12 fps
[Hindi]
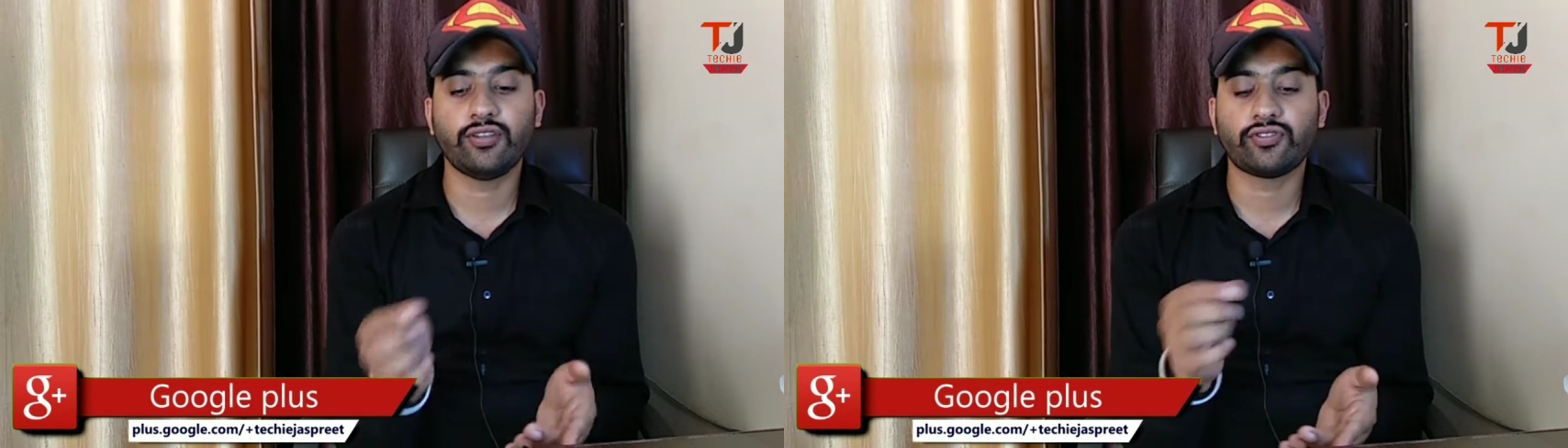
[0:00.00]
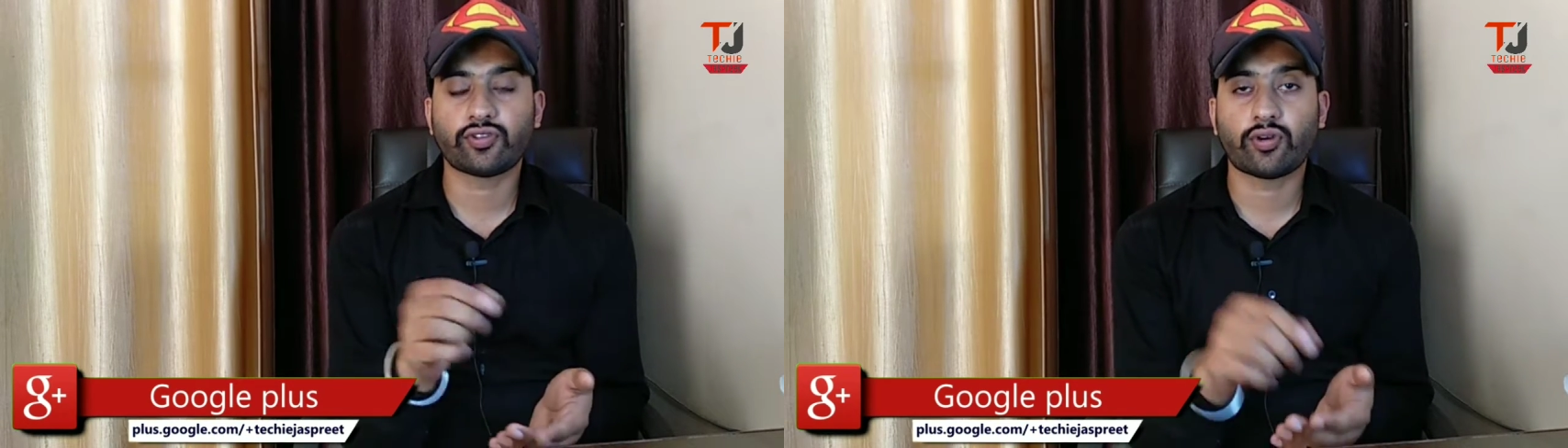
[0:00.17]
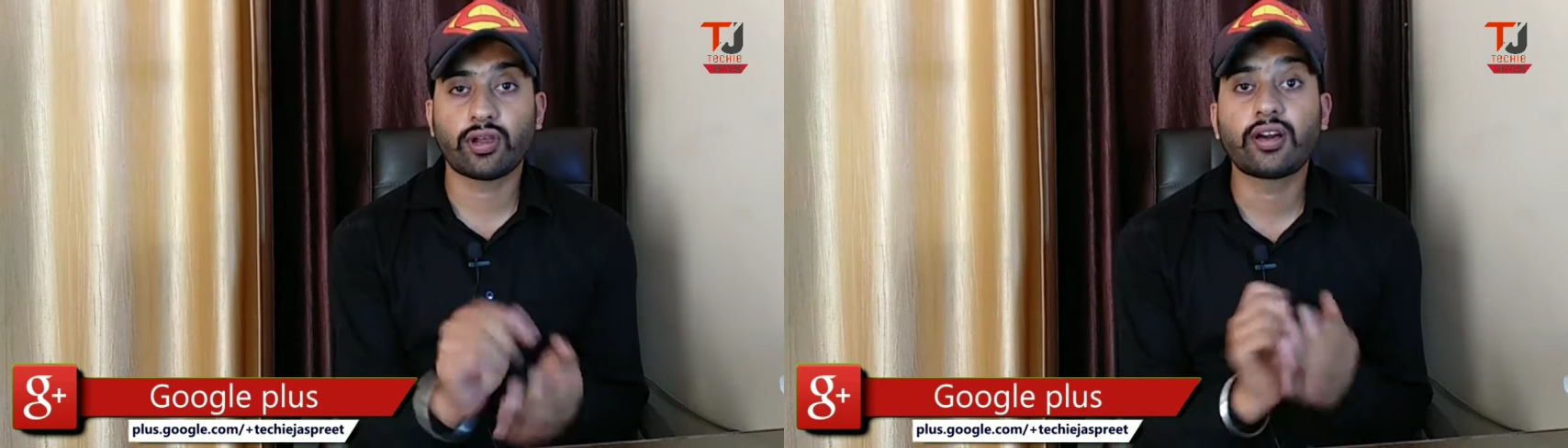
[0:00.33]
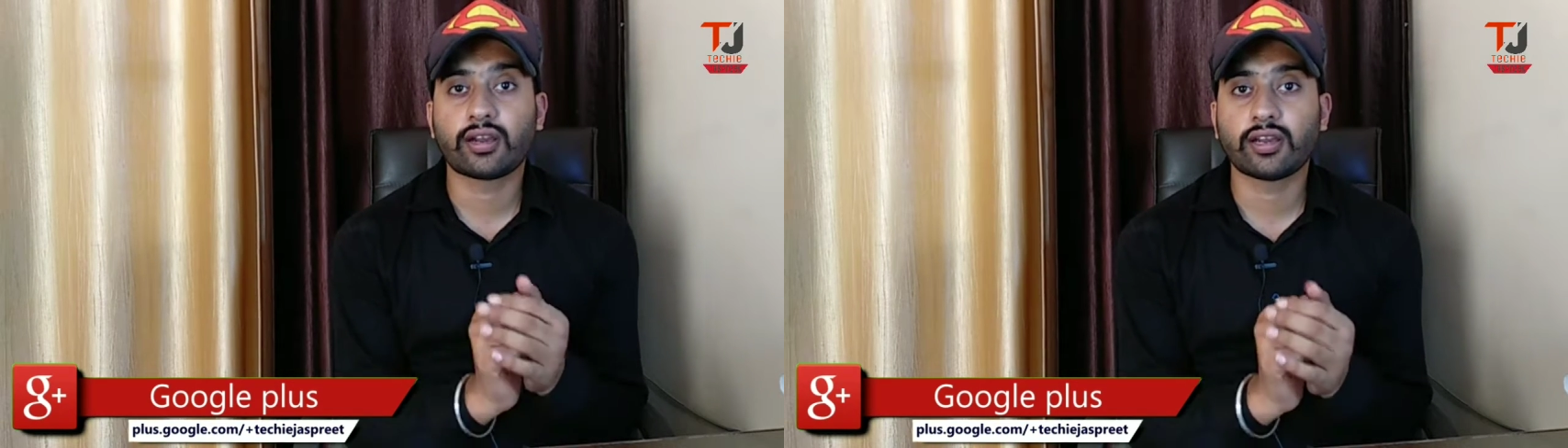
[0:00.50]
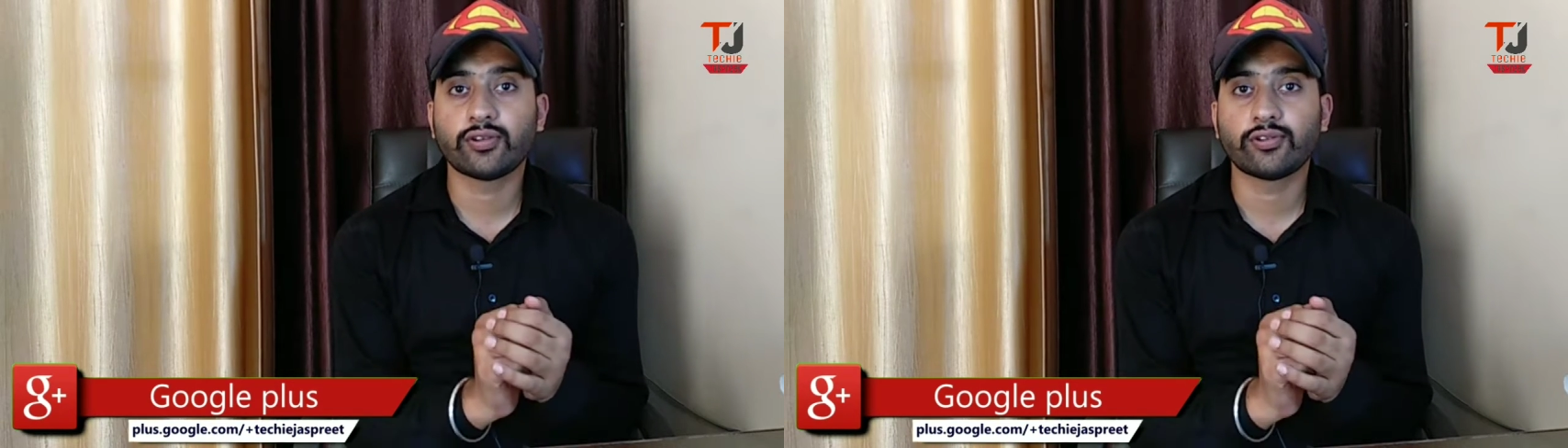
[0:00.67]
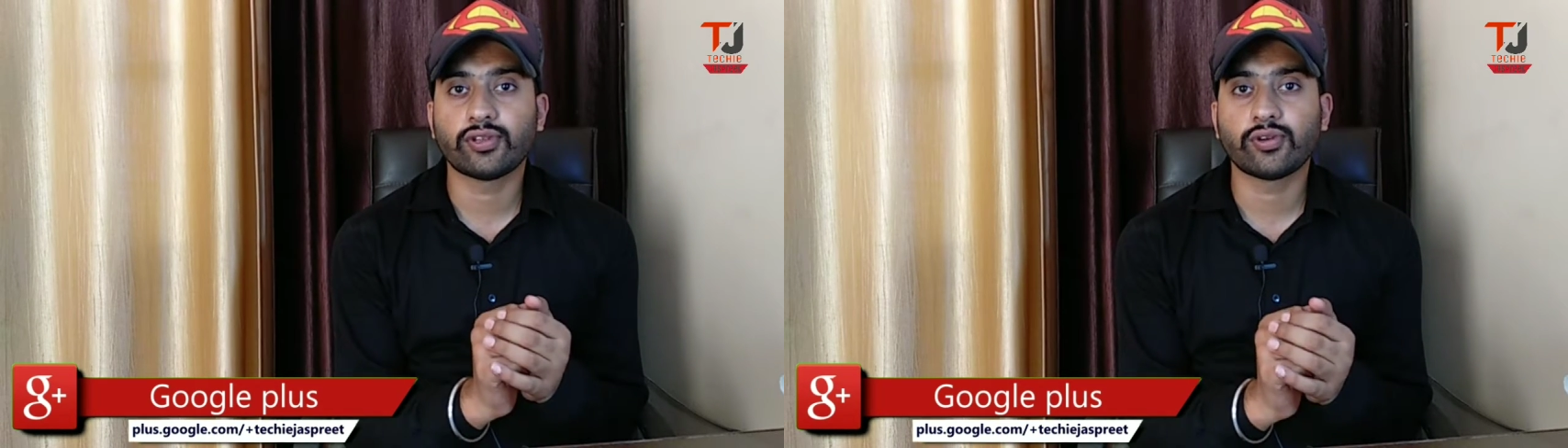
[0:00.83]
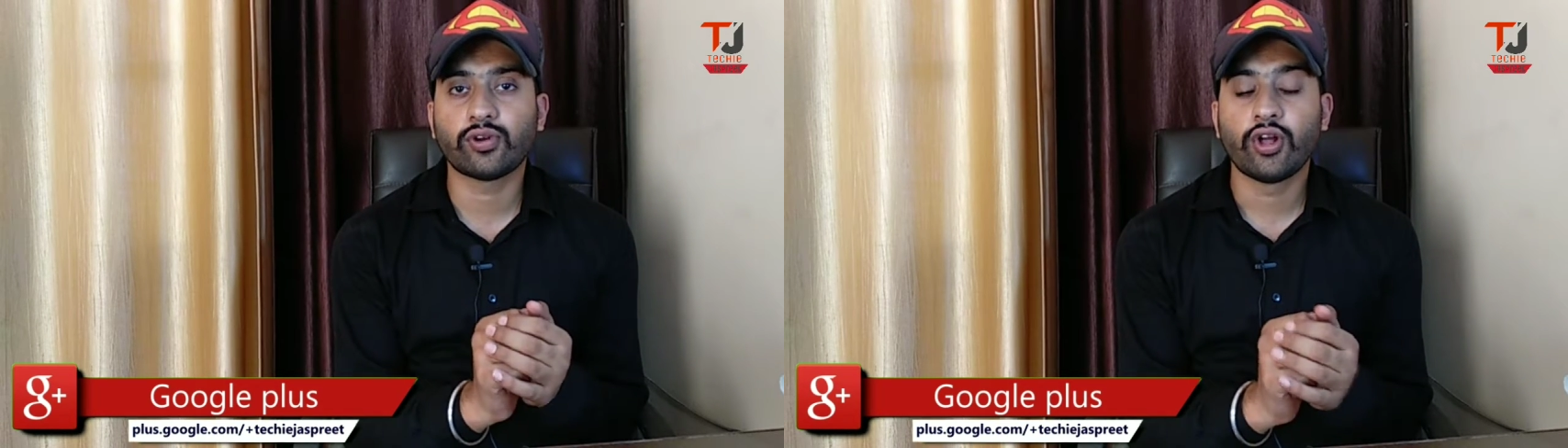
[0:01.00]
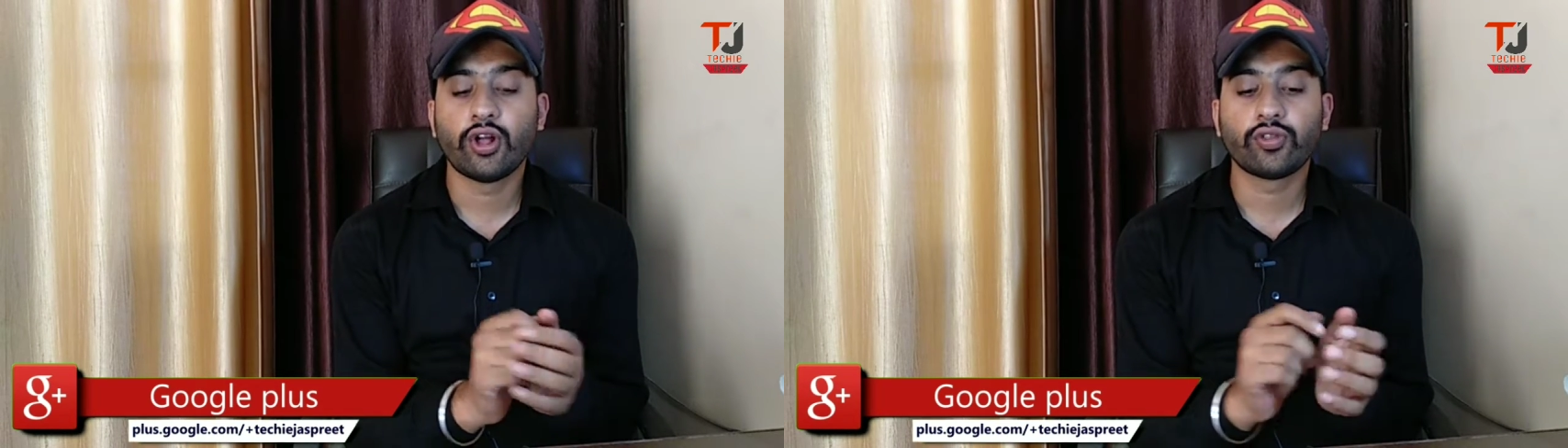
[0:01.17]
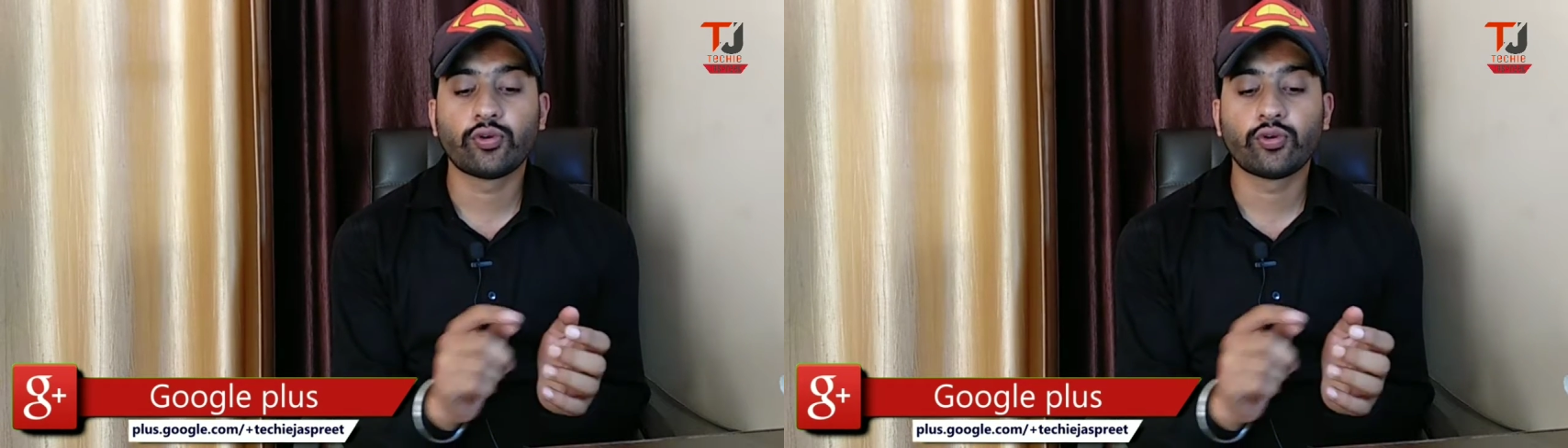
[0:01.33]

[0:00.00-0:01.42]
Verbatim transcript: इंस्टॉल कर रहे होते हो